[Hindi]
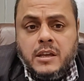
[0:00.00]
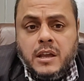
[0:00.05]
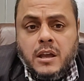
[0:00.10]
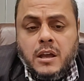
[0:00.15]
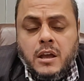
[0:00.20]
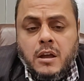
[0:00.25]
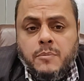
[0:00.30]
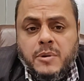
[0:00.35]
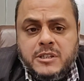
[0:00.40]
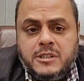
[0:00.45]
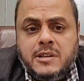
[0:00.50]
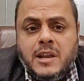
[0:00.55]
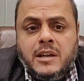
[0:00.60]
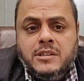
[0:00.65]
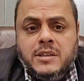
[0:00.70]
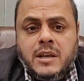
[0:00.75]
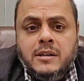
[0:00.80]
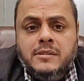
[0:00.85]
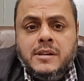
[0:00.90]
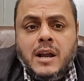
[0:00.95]
एक आ,
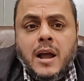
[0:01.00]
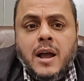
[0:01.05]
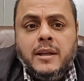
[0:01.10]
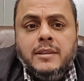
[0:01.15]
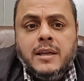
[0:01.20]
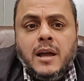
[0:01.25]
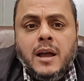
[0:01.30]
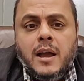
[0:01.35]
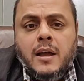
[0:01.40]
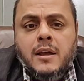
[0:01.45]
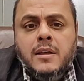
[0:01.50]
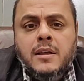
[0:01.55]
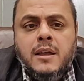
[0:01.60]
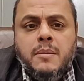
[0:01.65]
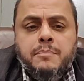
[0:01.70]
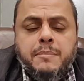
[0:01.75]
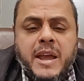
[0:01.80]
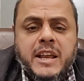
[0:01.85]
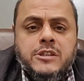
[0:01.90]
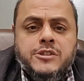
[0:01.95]
मसला चल रहा था
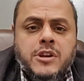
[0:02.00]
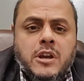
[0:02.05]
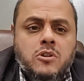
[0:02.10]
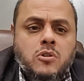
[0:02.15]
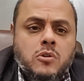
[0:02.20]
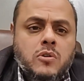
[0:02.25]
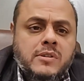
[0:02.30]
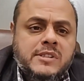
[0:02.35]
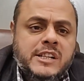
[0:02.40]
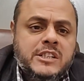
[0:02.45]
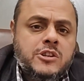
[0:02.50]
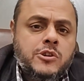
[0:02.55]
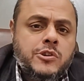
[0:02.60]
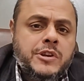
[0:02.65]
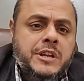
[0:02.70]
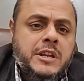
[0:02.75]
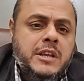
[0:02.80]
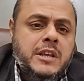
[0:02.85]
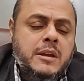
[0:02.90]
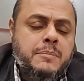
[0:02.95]
पेंशन और
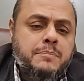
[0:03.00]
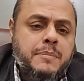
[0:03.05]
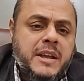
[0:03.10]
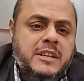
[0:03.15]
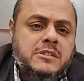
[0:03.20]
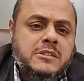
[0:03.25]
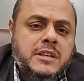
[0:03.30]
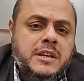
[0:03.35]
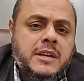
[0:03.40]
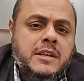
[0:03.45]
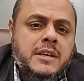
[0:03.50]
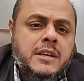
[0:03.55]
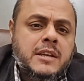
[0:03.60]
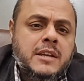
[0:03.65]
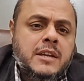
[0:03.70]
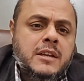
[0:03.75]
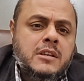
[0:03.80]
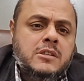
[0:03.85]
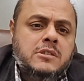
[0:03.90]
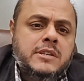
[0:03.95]
ग्रेजुटी के पैसे
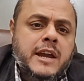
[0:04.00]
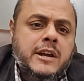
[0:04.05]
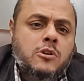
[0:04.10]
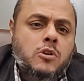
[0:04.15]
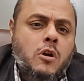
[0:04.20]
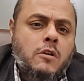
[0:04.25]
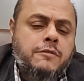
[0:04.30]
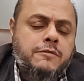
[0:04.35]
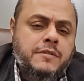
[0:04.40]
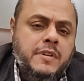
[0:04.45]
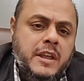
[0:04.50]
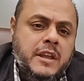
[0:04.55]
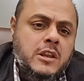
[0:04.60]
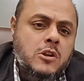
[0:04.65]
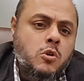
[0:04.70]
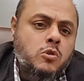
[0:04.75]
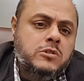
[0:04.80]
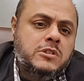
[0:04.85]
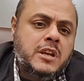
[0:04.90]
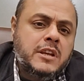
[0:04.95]
सेट ऑफ
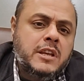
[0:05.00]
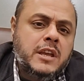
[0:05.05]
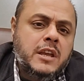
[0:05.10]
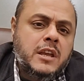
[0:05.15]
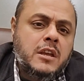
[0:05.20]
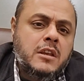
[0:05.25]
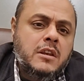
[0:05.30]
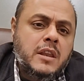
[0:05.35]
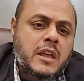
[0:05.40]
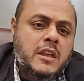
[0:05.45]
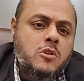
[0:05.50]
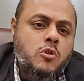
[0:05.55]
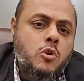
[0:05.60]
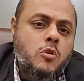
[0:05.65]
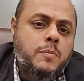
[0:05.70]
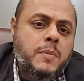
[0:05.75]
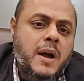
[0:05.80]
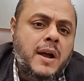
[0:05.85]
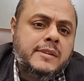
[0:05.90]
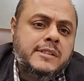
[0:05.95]
नहीं हो सके
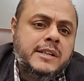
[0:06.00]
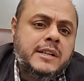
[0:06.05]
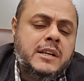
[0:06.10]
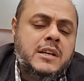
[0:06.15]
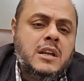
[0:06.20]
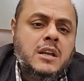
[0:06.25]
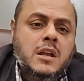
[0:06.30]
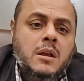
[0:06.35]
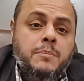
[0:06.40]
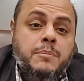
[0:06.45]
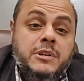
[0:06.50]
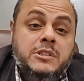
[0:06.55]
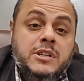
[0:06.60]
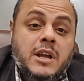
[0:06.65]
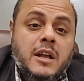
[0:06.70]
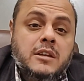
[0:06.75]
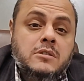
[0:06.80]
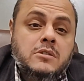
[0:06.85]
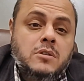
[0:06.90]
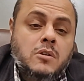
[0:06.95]
नहीं हो पा रहे
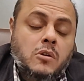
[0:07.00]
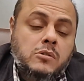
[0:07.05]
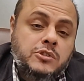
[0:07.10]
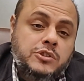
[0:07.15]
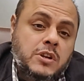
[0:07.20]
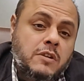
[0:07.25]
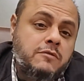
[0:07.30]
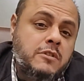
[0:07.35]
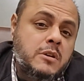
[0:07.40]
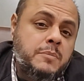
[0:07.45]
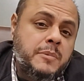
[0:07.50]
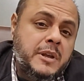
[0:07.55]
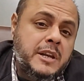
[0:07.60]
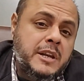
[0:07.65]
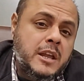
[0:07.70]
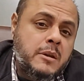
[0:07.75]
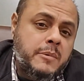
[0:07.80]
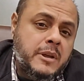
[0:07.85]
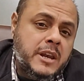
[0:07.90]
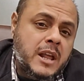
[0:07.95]
पचास और चौवन
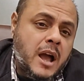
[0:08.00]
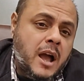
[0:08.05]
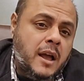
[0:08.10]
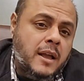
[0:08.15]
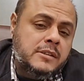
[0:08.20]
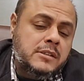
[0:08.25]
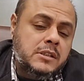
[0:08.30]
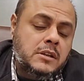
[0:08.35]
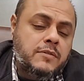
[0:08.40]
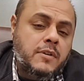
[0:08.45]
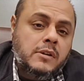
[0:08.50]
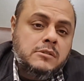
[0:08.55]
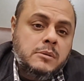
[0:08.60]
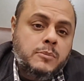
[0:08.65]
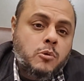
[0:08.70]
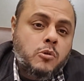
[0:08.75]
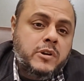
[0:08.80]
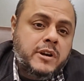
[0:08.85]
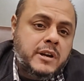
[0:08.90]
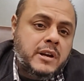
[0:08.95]
बिलियन मैंने आखिरी
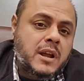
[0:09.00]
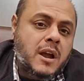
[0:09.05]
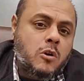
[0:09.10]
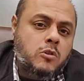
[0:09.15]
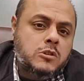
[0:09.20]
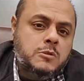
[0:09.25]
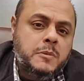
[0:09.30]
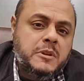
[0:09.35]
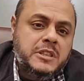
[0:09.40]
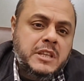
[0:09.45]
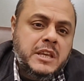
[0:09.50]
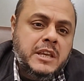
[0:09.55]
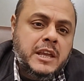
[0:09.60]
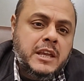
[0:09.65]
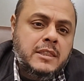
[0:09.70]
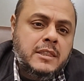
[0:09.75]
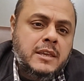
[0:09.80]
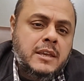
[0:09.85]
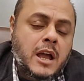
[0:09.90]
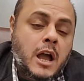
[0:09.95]
दफ़ा रिपोर्टेड अकाउंट्स में
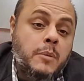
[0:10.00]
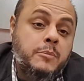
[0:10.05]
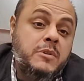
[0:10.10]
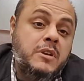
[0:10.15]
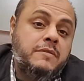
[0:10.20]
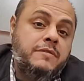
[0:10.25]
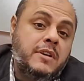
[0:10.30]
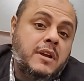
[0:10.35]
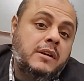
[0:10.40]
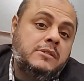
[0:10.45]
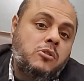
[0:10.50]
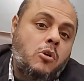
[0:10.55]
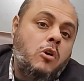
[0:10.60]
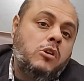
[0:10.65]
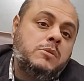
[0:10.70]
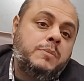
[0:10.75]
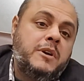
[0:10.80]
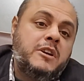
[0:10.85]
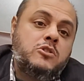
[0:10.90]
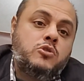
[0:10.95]
देखे थे अब ये फिगर
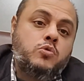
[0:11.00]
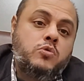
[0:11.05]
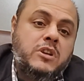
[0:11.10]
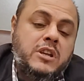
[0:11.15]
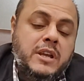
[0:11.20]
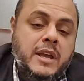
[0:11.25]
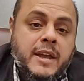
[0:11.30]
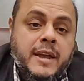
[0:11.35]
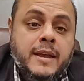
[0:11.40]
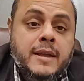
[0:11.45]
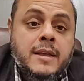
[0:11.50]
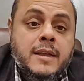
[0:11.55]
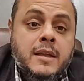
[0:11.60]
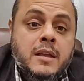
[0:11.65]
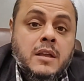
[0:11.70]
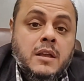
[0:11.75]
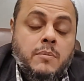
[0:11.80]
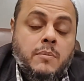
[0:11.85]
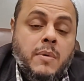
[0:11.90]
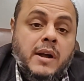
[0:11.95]
और बढ़ चुकी है
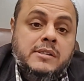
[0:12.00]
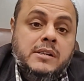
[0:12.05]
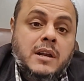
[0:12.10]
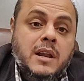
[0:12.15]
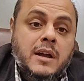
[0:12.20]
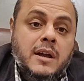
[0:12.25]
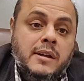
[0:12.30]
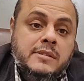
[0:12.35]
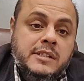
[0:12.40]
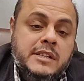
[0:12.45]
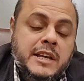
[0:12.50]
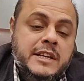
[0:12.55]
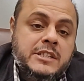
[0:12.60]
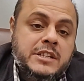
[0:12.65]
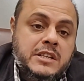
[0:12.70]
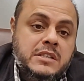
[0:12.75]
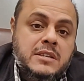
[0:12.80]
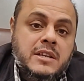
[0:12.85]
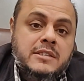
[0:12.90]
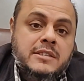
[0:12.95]
बावल अगर
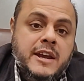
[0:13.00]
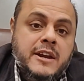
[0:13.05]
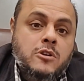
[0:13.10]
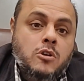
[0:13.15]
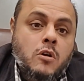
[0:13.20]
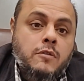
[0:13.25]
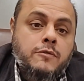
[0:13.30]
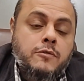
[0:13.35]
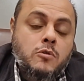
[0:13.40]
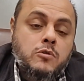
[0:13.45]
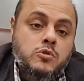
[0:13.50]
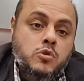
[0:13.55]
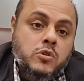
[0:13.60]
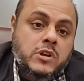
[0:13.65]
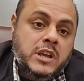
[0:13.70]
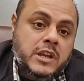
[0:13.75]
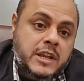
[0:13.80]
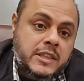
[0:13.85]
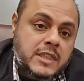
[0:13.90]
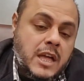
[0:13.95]
ये चीज़ें सेट ऑफ हो
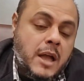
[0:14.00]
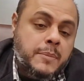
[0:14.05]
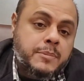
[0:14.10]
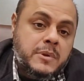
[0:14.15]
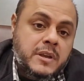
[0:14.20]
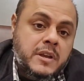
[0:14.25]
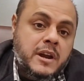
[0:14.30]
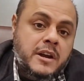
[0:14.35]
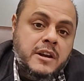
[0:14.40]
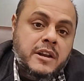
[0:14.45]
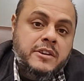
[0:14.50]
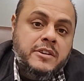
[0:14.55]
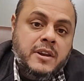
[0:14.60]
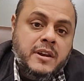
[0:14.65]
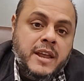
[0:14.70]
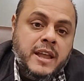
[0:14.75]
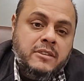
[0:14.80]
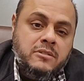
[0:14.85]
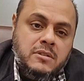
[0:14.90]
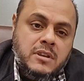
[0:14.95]
जो कि किताब की
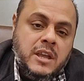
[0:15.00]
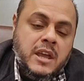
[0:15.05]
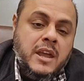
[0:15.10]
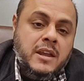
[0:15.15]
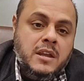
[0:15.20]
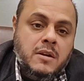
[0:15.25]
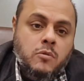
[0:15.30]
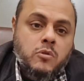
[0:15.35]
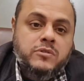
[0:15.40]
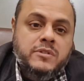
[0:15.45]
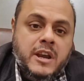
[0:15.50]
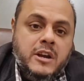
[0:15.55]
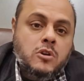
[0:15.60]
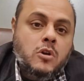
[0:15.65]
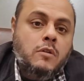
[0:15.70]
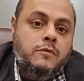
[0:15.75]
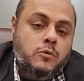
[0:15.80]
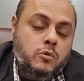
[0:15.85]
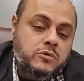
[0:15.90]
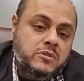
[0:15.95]
कंडीशन ऐसी है कि वो
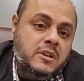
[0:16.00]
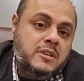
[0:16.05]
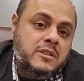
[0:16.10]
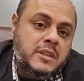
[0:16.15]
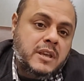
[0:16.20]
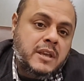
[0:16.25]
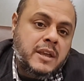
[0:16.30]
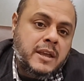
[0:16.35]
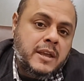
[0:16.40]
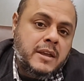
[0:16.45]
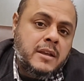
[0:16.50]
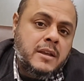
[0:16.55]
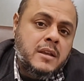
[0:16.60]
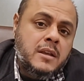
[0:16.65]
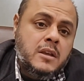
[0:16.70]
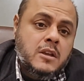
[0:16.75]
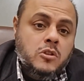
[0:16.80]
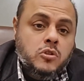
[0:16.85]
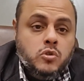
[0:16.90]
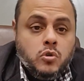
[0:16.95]
सेट ऑफ हो सकते हैं
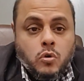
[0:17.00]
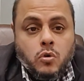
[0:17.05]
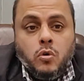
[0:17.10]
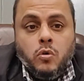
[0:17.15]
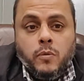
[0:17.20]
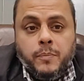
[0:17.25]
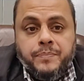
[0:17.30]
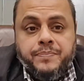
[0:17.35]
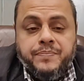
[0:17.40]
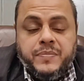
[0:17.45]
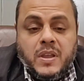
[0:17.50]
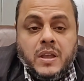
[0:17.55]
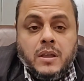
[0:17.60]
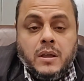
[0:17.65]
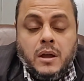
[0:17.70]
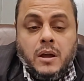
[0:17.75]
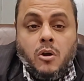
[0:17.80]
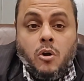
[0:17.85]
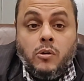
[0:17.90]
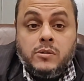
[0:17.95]
तो
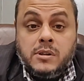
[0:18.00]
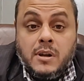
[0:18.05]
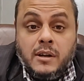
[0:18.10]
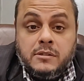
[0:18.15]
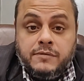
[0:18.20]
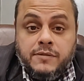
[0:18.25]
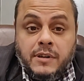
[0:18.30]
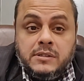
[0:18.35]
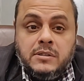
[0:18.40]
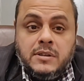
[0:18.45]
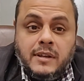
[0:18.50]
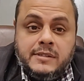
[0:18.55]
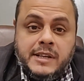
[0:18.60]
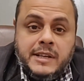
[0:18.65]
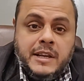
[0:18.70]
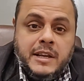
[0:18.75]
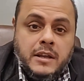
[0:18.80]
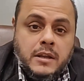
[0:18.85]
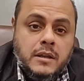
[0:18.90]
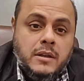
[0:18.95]
और अगर फर्ज
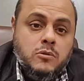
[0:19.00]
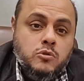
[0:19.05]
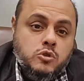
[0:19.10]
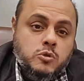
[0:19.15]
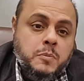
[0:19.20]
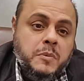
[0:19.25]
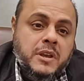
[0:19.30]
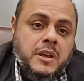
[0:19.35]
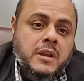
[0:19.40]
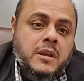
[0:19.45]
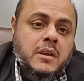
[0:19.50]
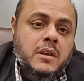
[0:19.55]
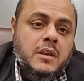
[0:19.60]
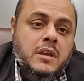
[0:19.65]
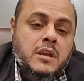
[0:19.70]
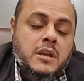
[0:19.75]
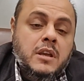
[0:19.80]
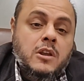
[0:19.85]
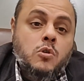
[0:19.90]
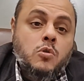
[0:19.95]
करेंगे उसमें
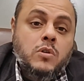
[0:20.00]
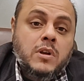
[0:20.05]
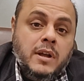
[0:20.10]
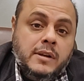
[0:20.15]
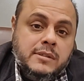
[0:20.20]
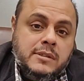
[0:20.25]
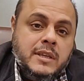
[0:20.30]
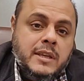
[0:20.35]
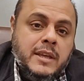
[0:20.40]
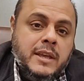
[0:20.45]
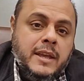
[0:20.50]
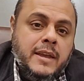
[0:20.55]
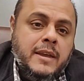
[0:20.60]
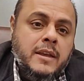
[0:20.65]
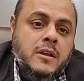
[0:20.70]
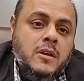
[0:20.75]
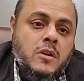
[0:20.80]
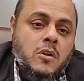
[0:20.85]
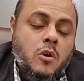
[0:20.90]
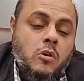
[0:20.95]
ये लोग करते
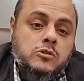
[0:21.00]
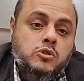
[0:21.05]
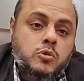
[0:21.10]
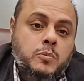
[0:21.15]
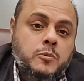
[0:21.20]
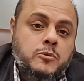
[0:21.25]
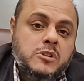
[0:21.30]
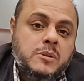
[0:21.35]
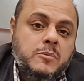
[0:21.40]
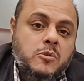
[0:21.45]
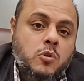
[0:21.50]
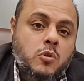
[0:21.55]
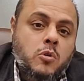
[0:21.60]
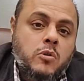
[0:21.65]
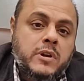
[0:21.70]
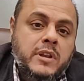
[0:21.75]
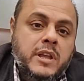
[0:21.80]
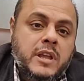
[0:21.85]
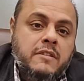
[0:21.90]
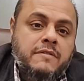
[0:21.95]
हैं और सुप्रीम
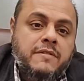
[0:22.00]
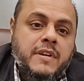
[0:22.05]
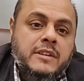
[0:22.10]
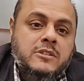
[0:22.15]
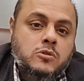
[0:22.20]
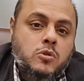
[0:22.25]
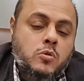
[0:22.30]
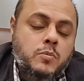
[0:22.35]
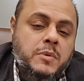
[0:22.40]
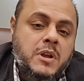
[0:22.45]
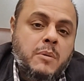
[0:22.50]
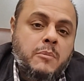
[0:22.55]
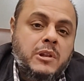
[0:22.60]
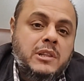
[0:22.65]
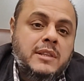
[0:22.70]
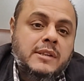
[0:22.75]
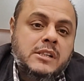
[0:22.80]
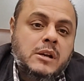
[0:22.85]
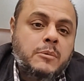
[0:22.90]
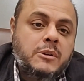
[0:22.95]
कोर्ट के फैसलों पर
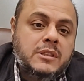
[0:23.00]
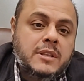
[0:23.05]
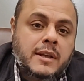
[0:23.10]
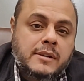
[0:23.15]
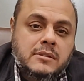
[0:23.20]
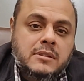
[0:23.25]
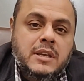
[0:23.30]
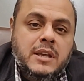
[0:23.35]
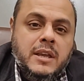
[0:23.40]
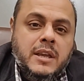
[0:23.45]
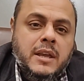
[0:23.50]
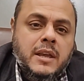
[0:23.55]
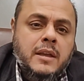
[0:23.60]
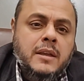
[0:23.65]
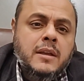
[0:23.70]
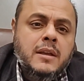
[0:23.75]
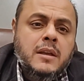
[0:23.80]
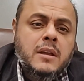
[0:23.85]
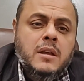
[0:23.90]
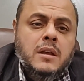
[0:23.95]
अमल दरामद करते
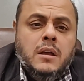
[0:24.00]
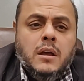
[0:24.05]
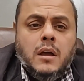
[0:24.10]
हैं